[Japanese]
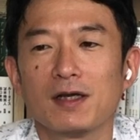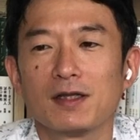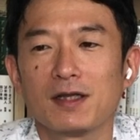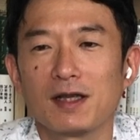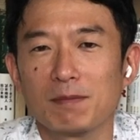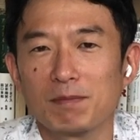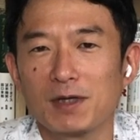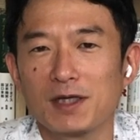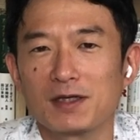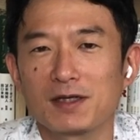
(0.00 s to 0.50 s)

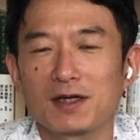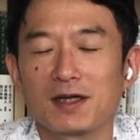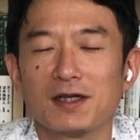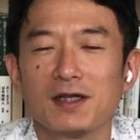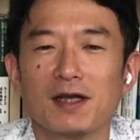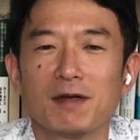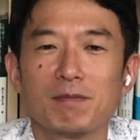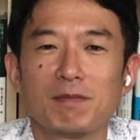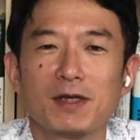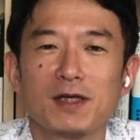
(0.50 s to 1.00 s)
何ページから
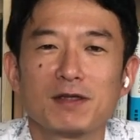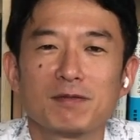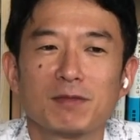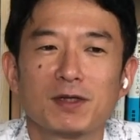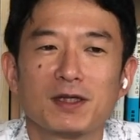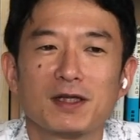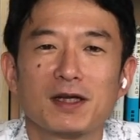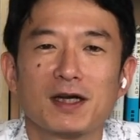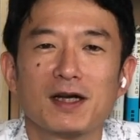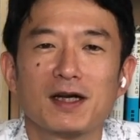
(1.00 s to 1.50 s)
何ページ
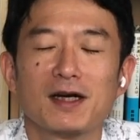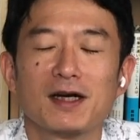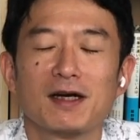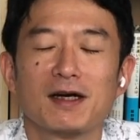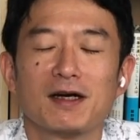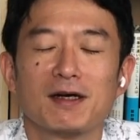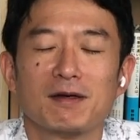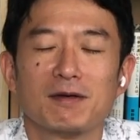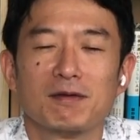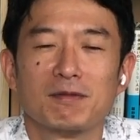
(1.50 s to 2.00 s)
まで
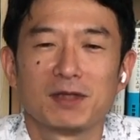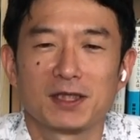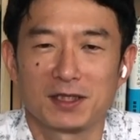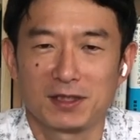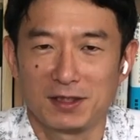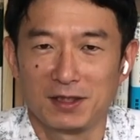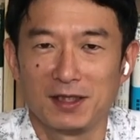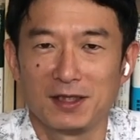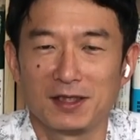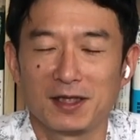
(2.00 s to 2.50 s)
が
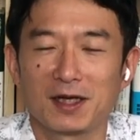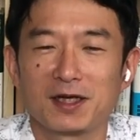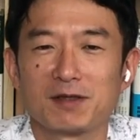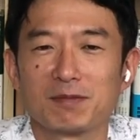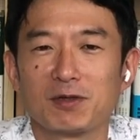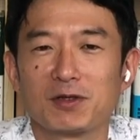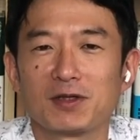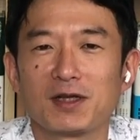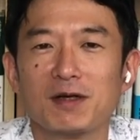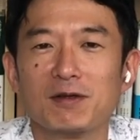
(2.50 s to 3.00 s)
私中
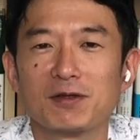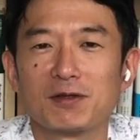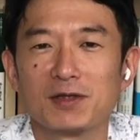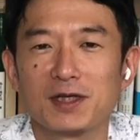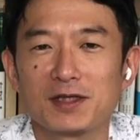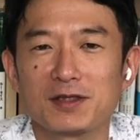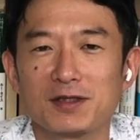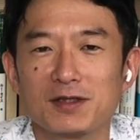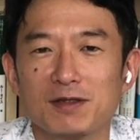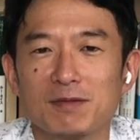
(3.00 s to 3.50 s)
島の担当
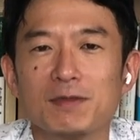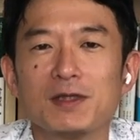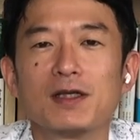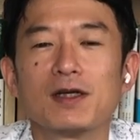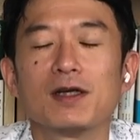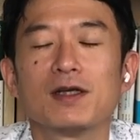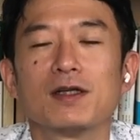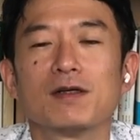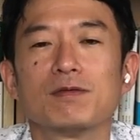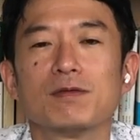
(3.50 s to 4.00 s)
ですみ
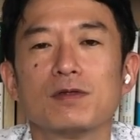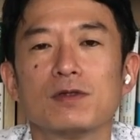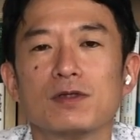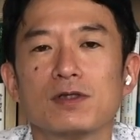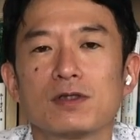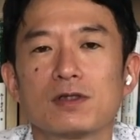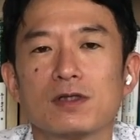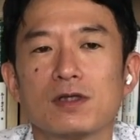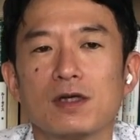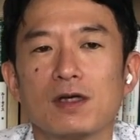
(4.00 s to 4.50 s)
たいな風に
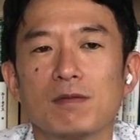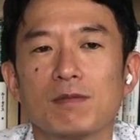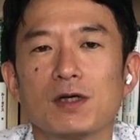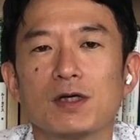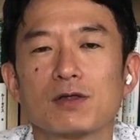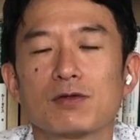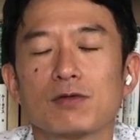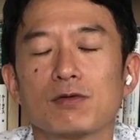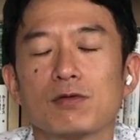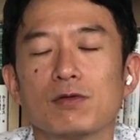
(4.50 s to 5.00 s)
して、
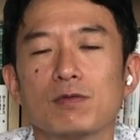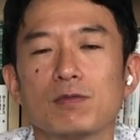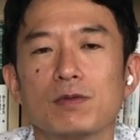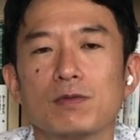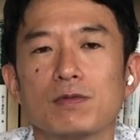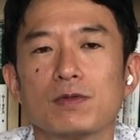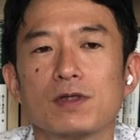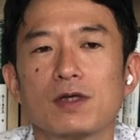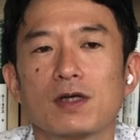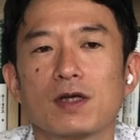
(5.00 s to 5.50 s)
そこの部
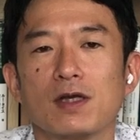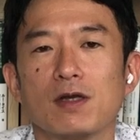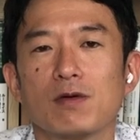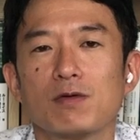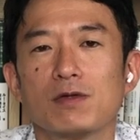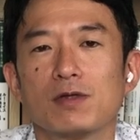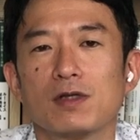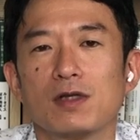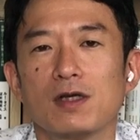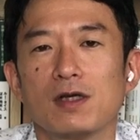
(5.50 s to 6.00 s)
分だけ
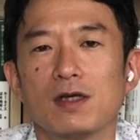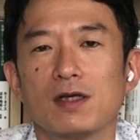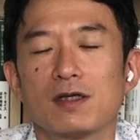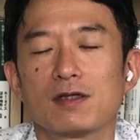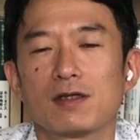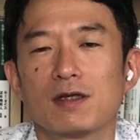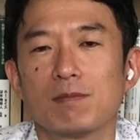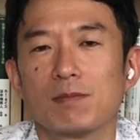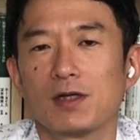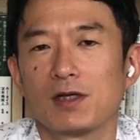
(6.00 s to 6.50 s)
読んで
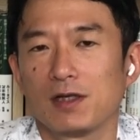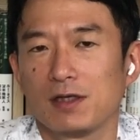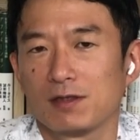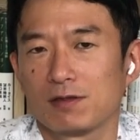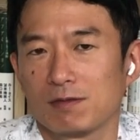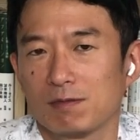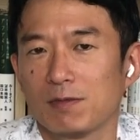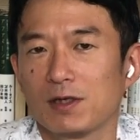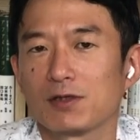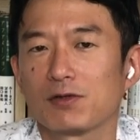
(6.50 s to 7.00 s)

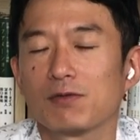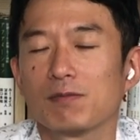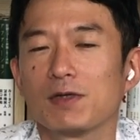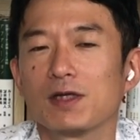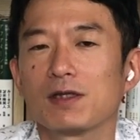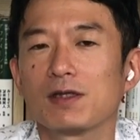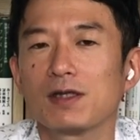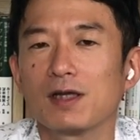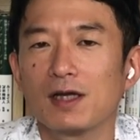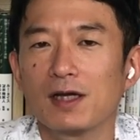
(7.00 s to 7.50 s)
サマライズまと
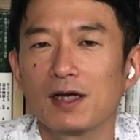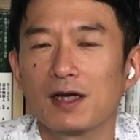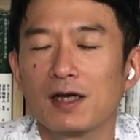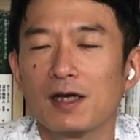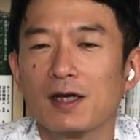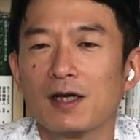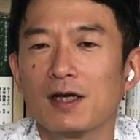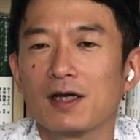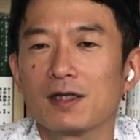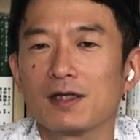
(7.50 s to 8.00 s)
めて、
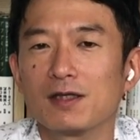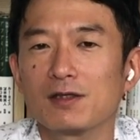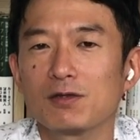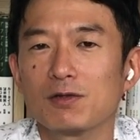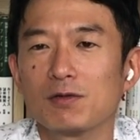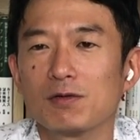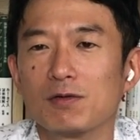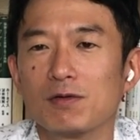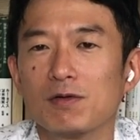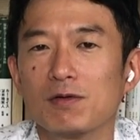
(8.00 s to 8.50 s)
でそ
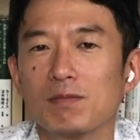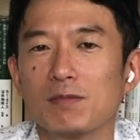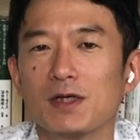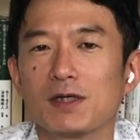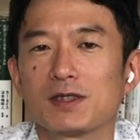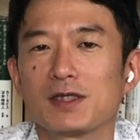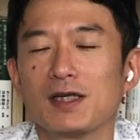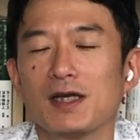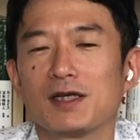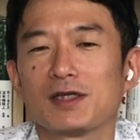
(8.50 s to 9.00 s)
の後
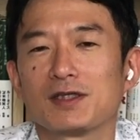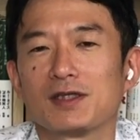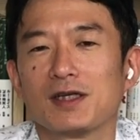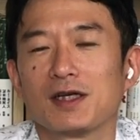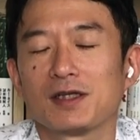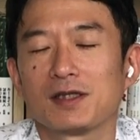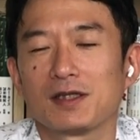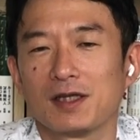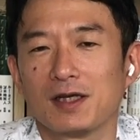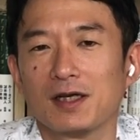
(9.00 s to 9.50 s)
シェアし
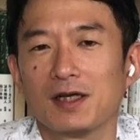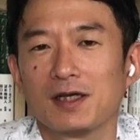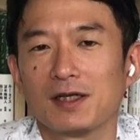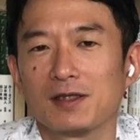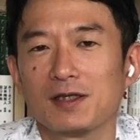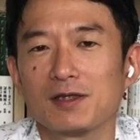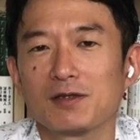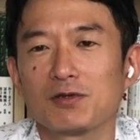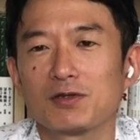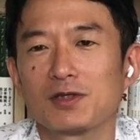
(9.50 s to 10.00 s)
合って、
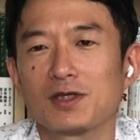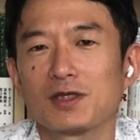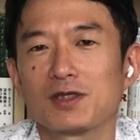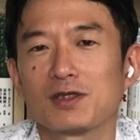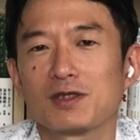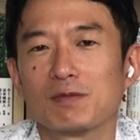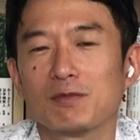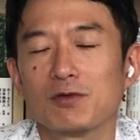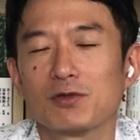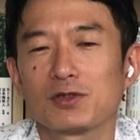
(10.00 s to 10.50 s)
でそして
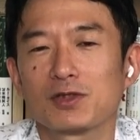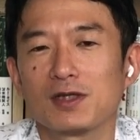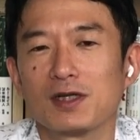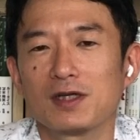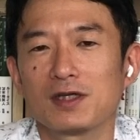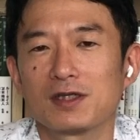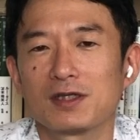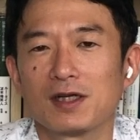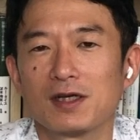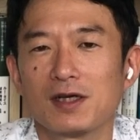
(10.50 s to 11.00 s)
質問した
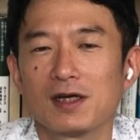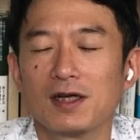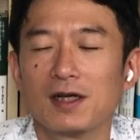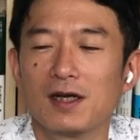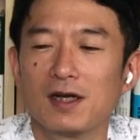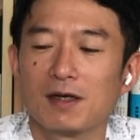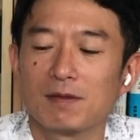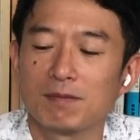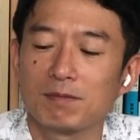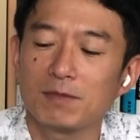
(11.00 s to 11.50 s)
りしなが
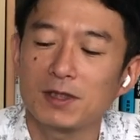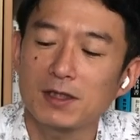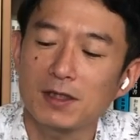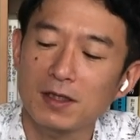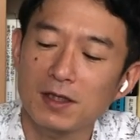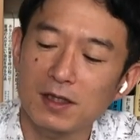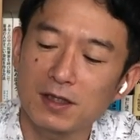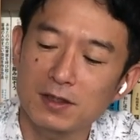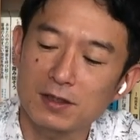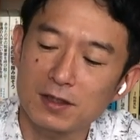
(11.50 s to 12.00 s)
らみんな
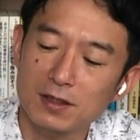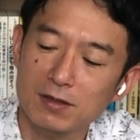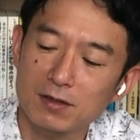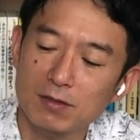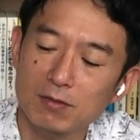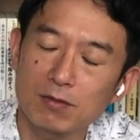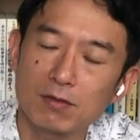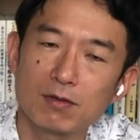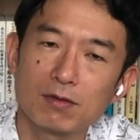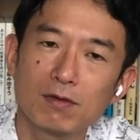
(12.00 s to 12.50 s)
で1冊の
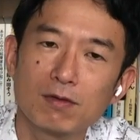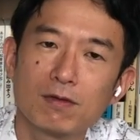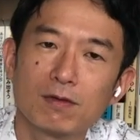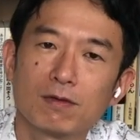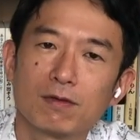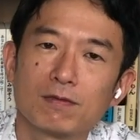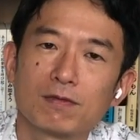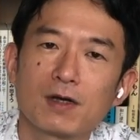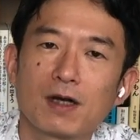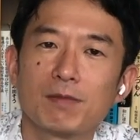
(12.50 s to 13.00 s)
本
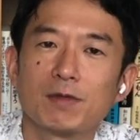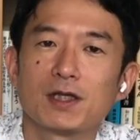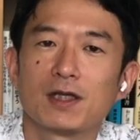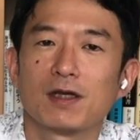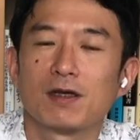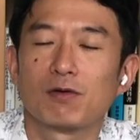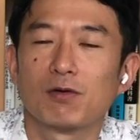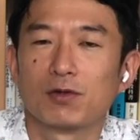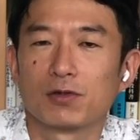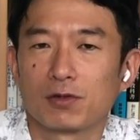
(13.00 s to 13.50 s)
を深めて
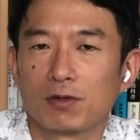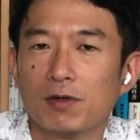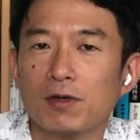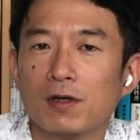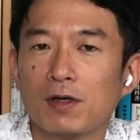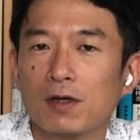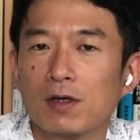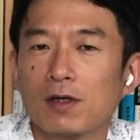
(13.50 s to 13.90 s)
いこうと。